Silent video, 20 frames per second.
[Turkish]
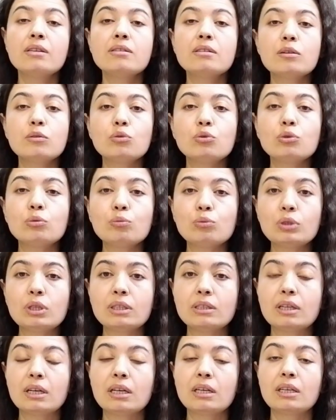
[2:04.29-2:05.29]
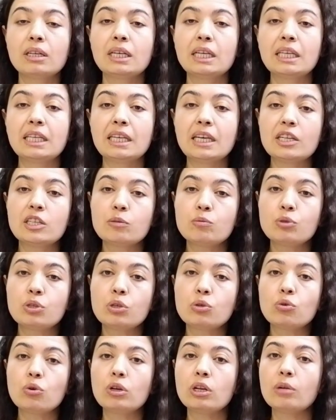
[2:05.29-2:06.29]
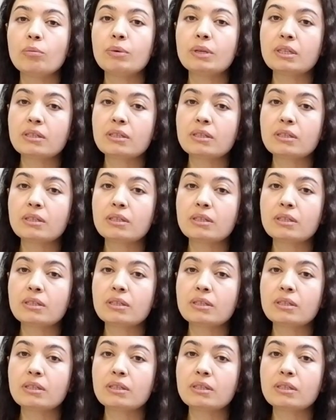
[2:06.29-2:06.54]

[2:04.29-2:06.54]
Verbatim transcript: Satürn burada e, geçmişe şöyle